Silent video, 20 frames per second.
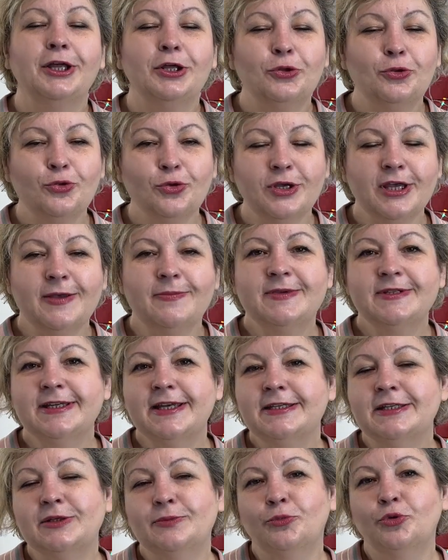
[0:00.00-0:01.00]
Ну и
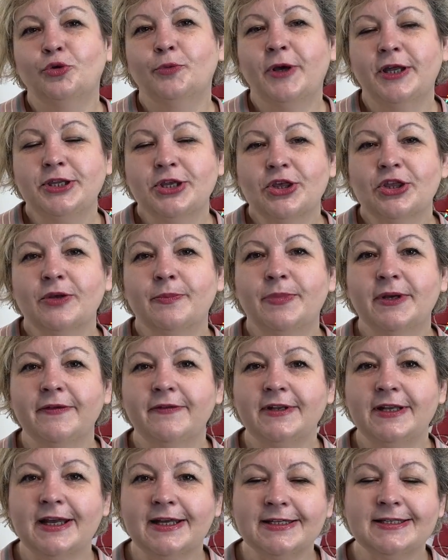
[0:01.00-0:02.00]
обязательно будет, конечно,
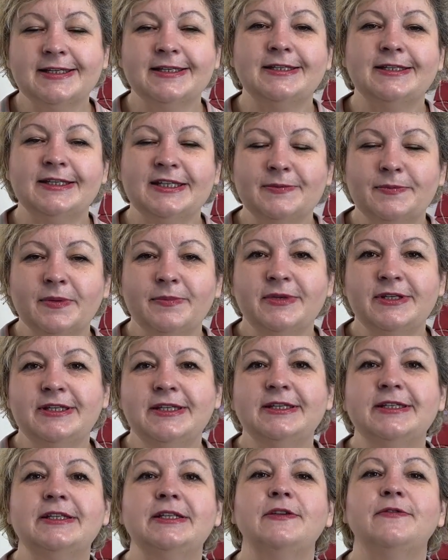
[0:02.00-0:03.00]
проверяться среди
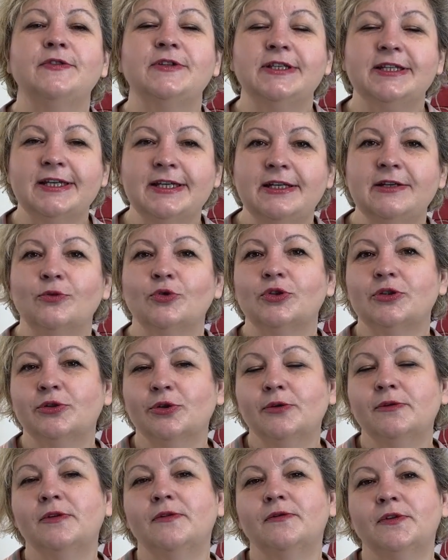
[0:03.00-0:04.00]
победителей, все ли
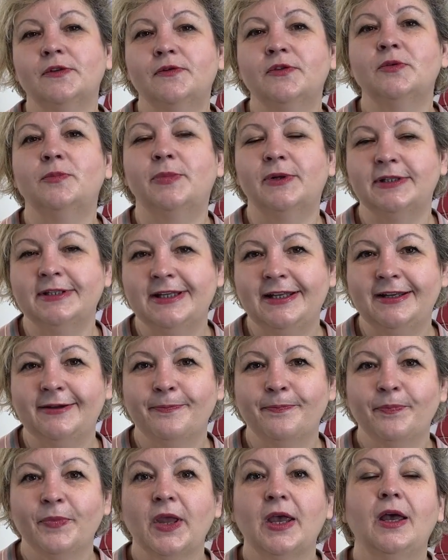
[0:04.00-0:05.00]
условия вы
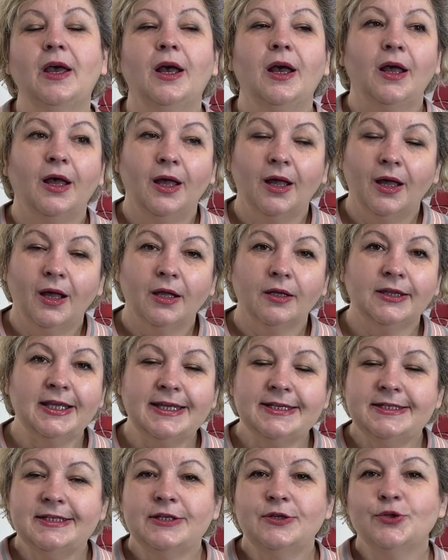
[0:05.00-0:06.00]
выполнили.
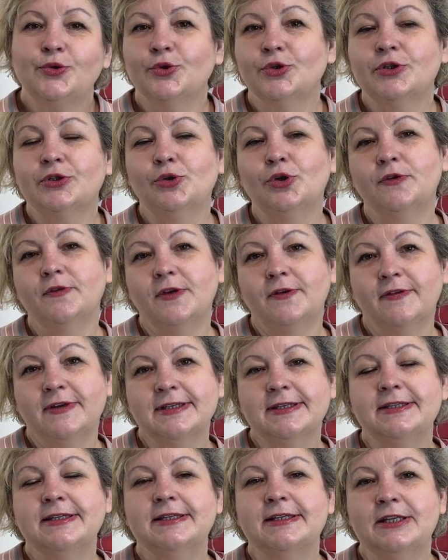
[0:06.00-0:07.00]
Надеюсь, условия
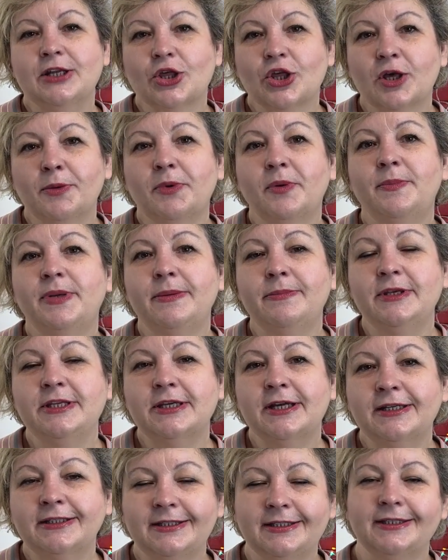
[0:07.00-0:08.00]
вас не слишком
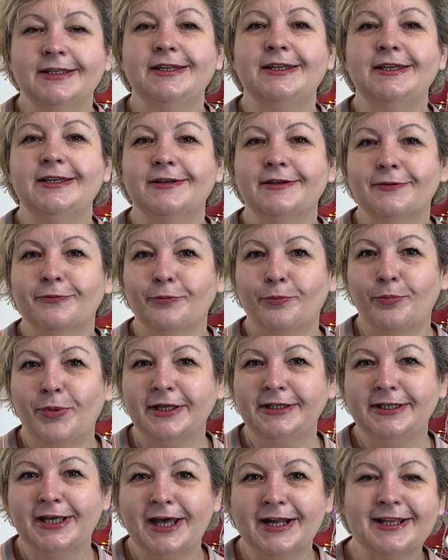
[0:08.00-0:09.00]
обременят и
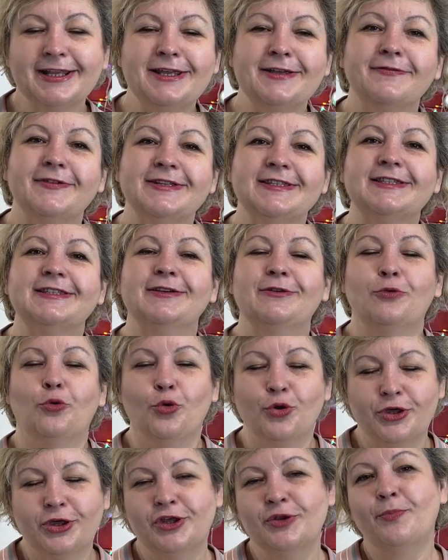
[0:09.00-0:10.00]
подарки вас
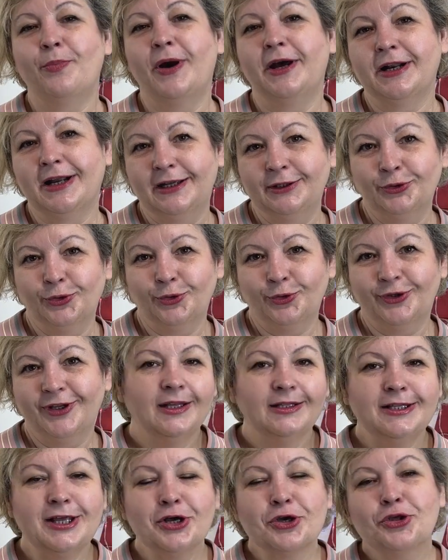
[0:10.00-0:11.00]
очень порадуют,
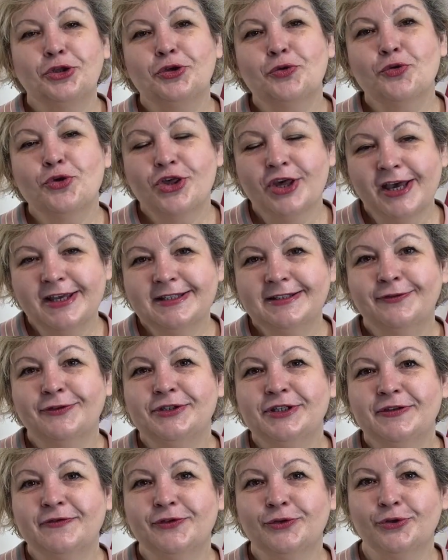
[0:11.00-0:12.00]
Так что
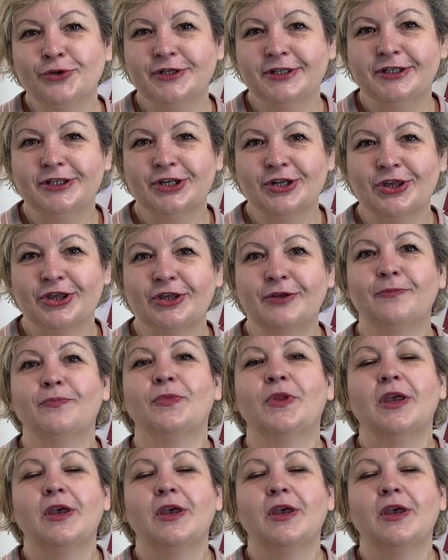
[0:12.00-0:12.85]
участвуйте в розыгрыше.